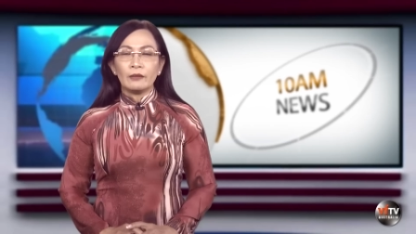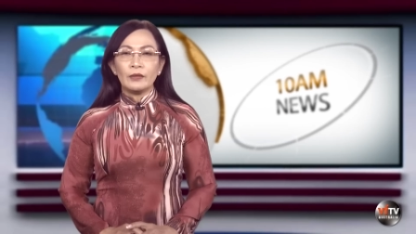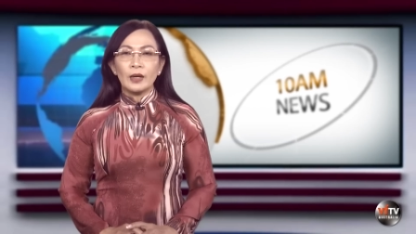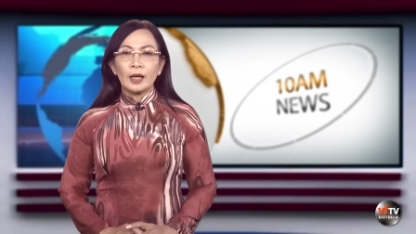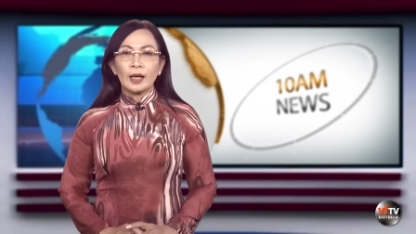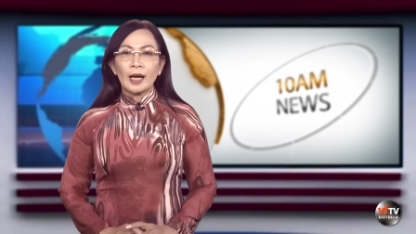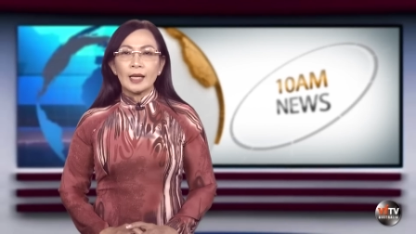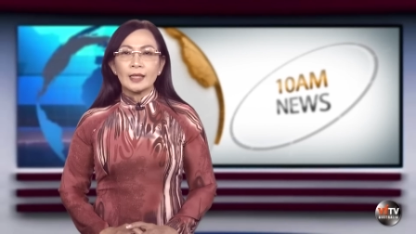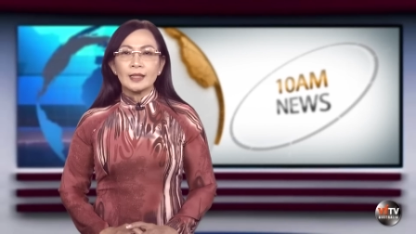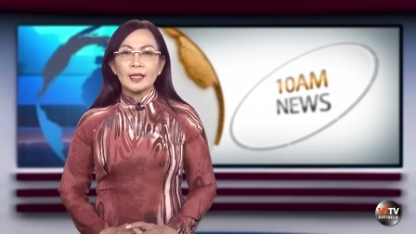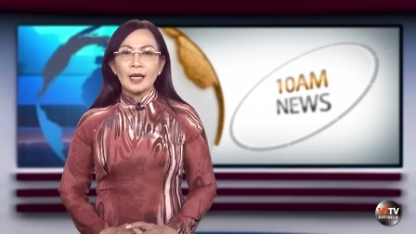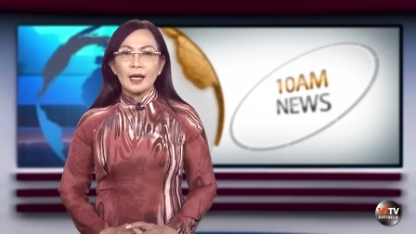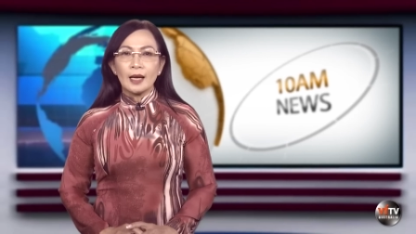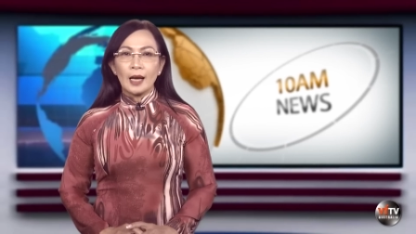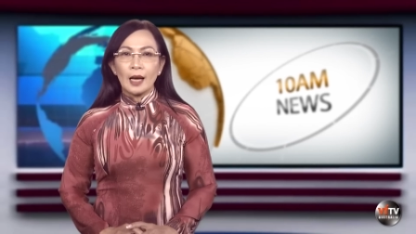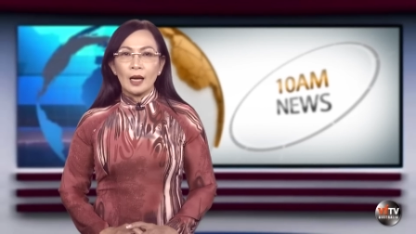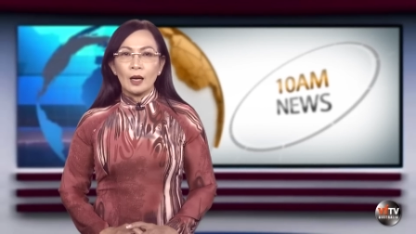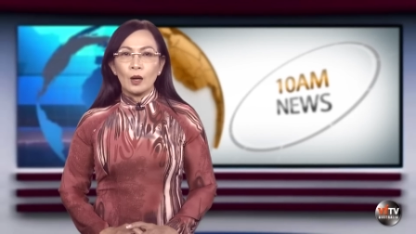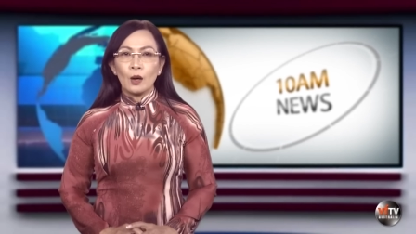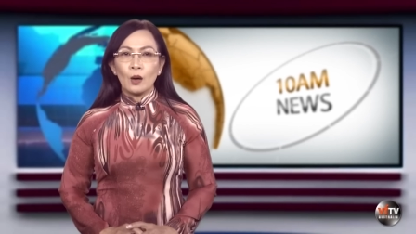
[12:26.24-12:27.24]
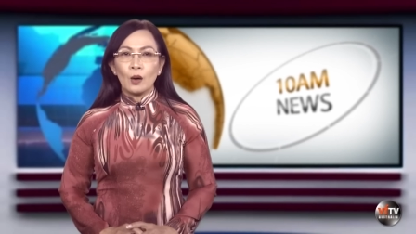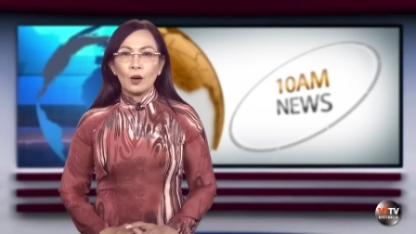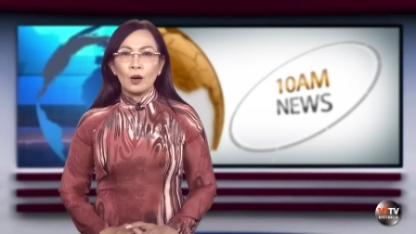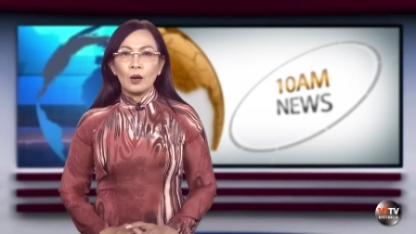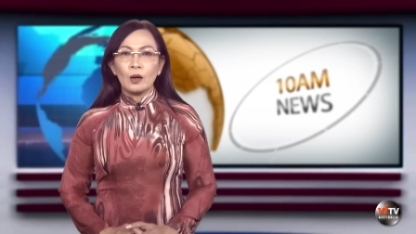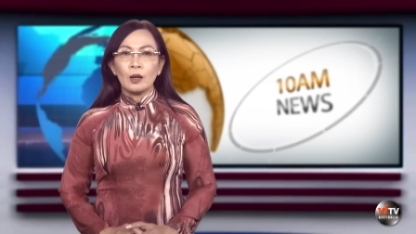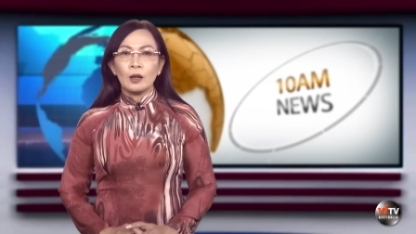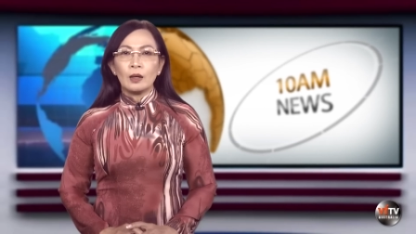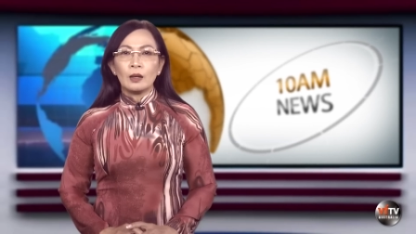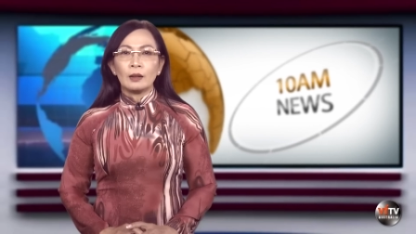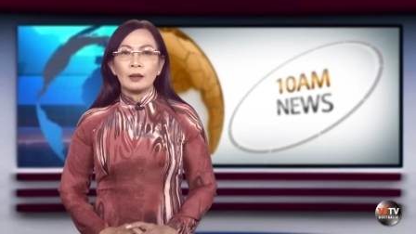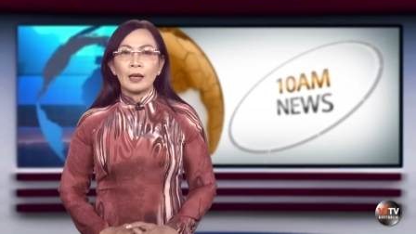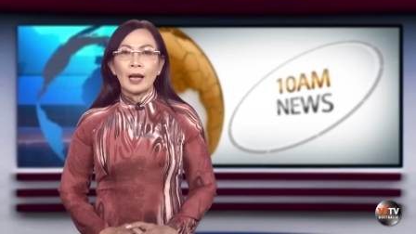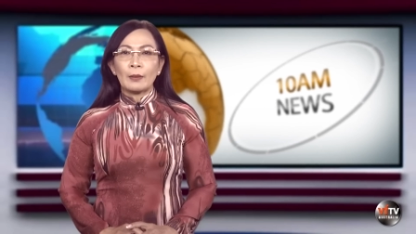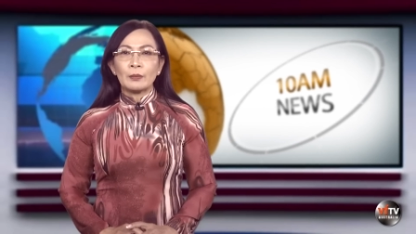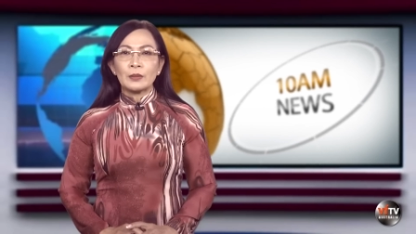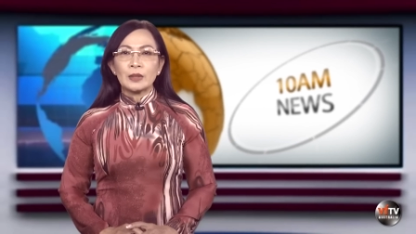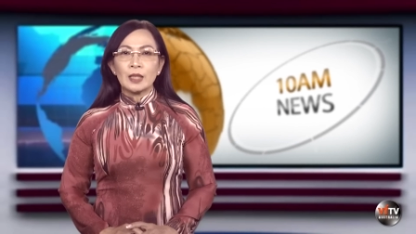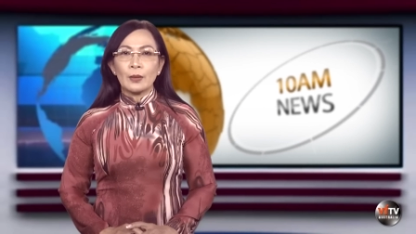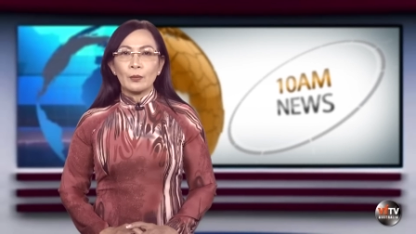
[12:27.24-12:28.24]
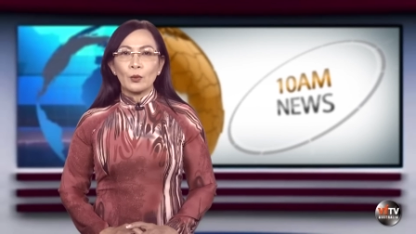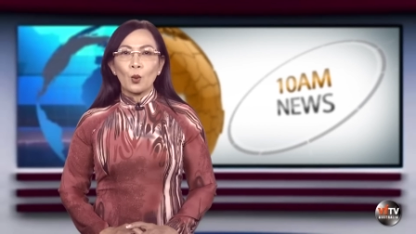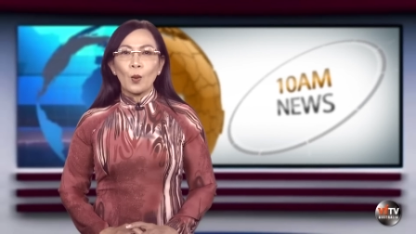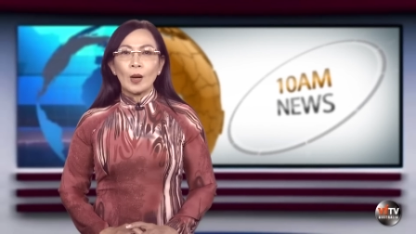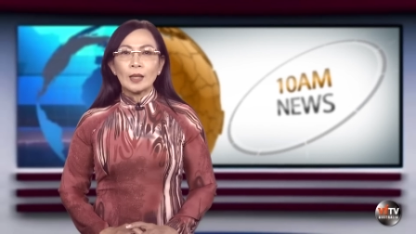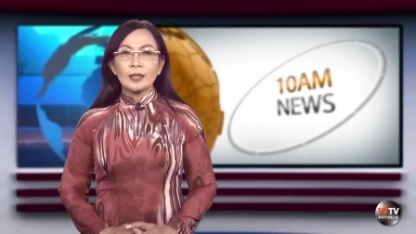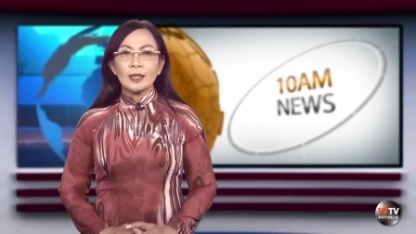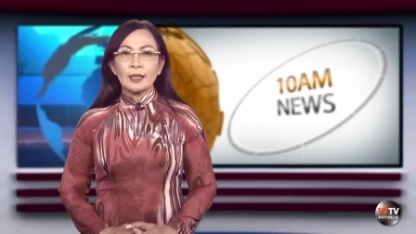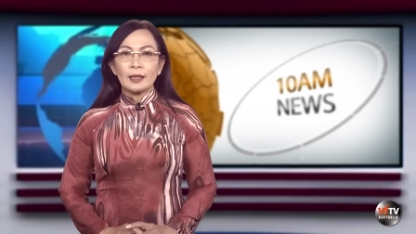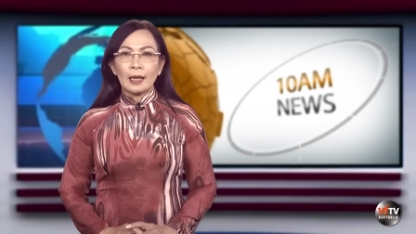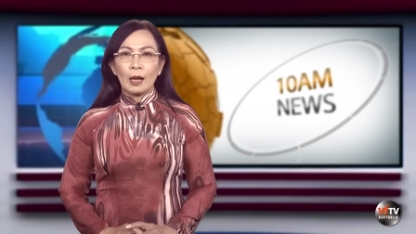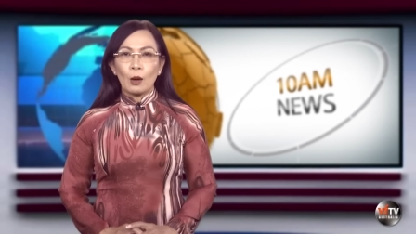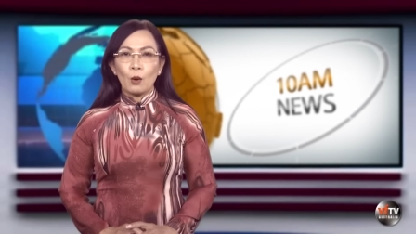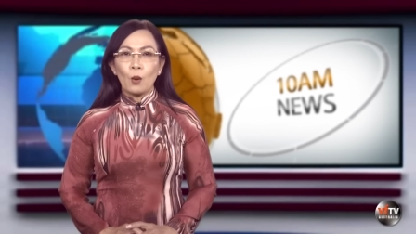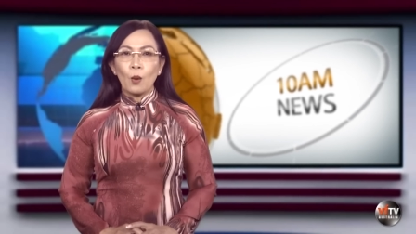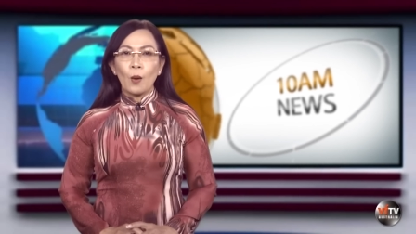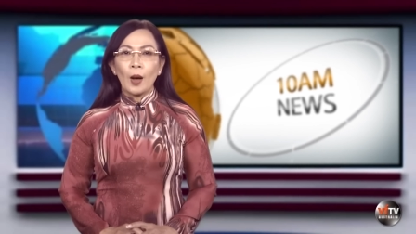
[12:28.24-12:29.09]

việc hạn chế calo làm chậm quá trình lão